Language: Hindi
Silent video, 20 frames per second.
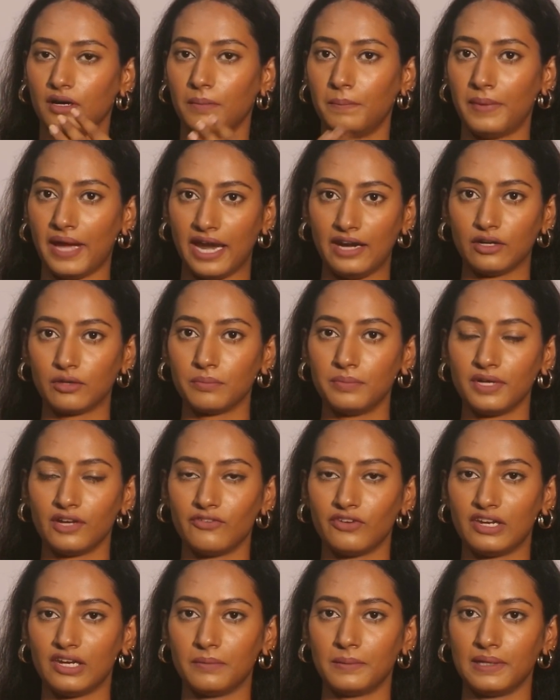पैंट भी
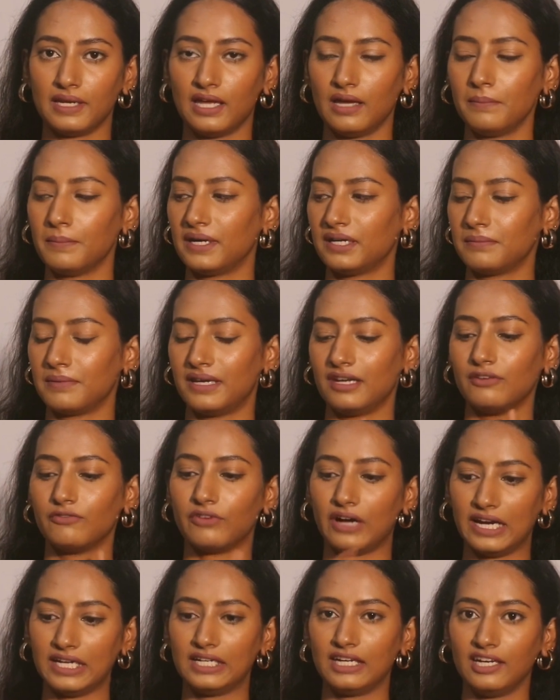अवेलेबल है बट मैंने
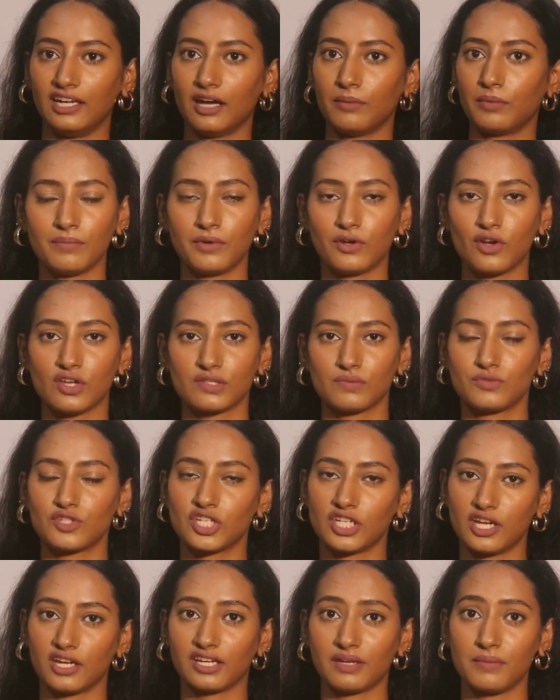व्हाइट लिया बिकॉज मुझे
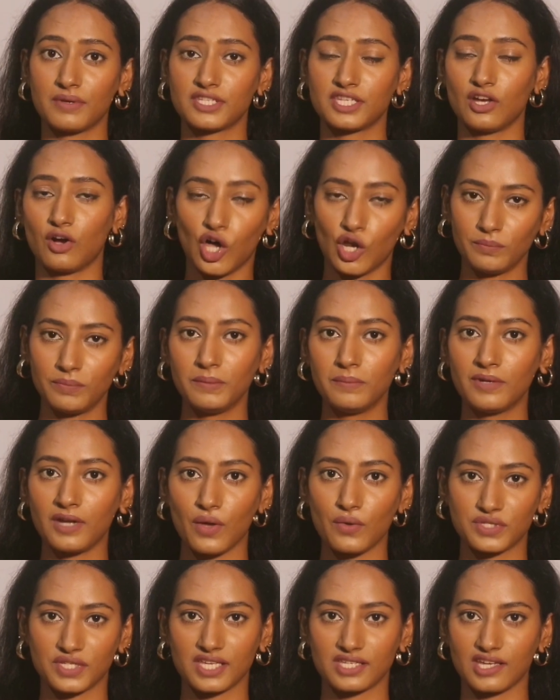लगा कि मैं और भी
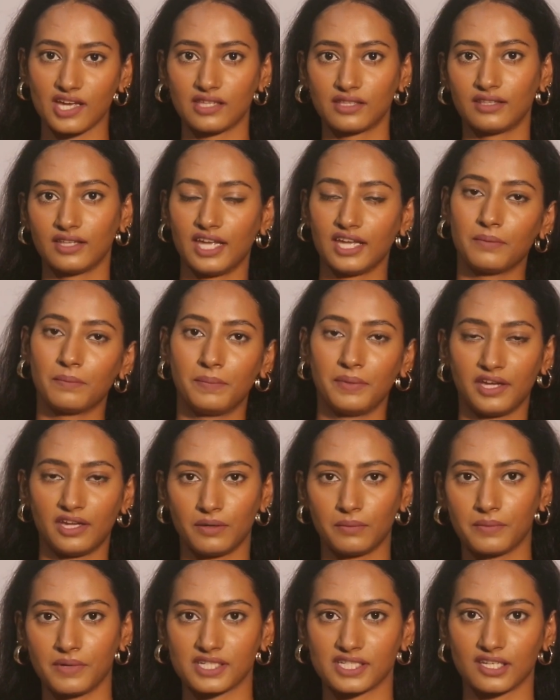ब्लाउज के साथ लाइक like,
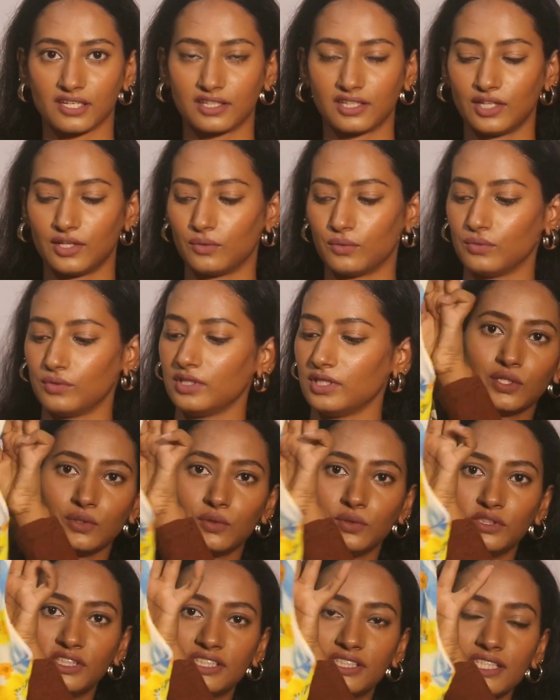पेयर कर सकती हूँ तो
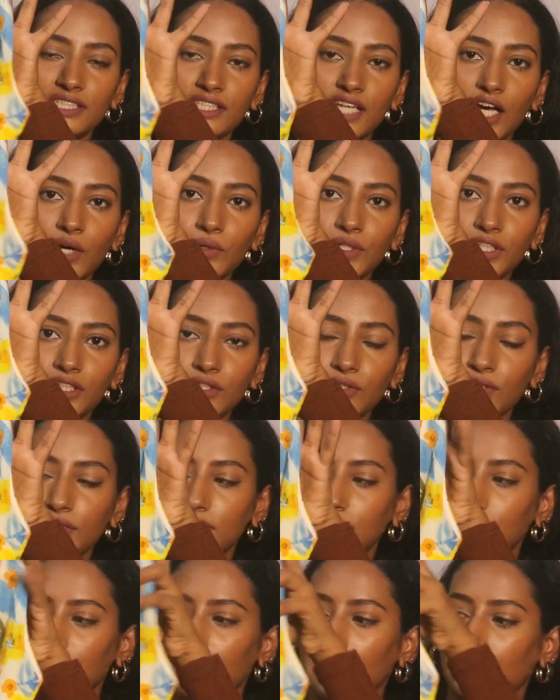दिस इज हाउ इट
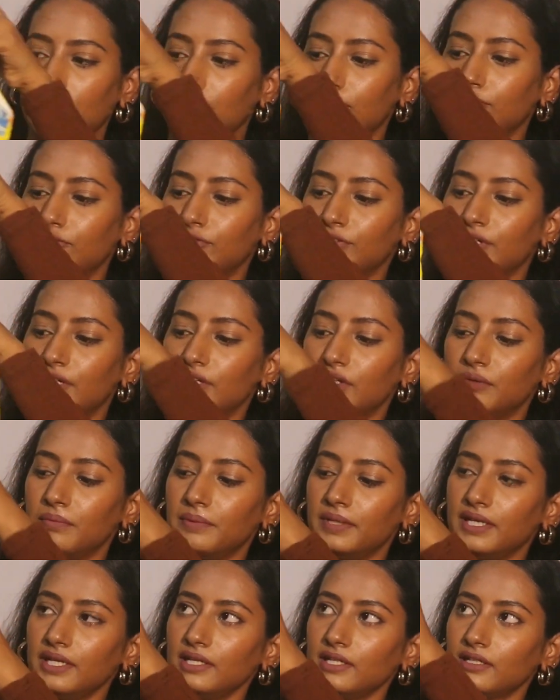लुक्स एंड फ्रंट
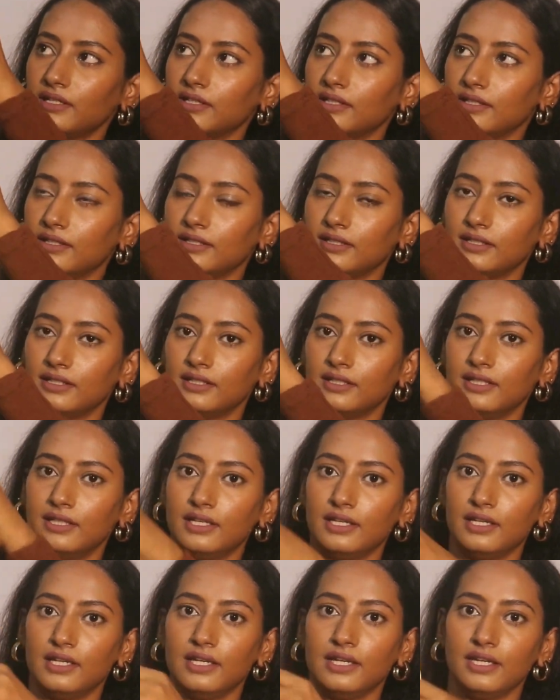में
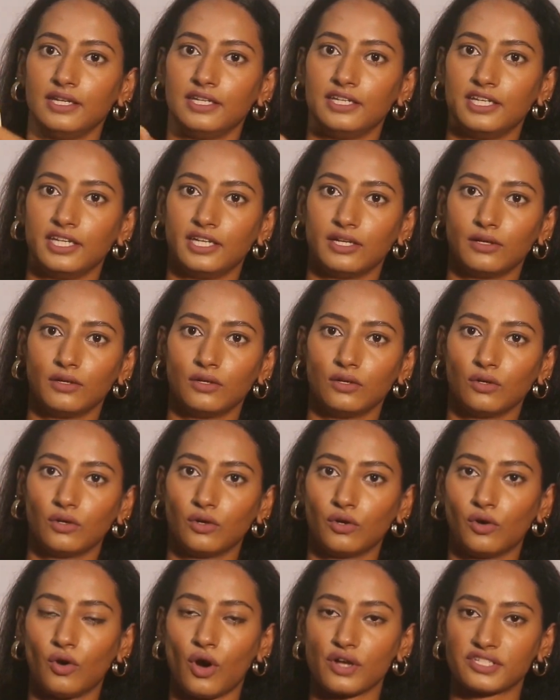ये
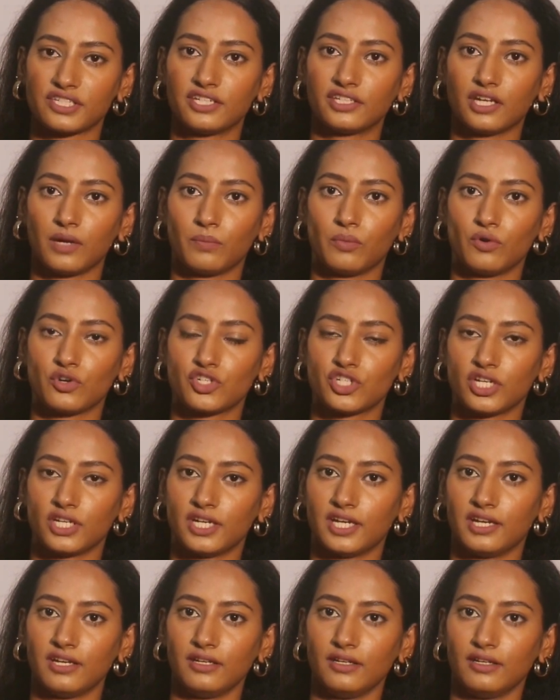कॉसेट का पोर्शन है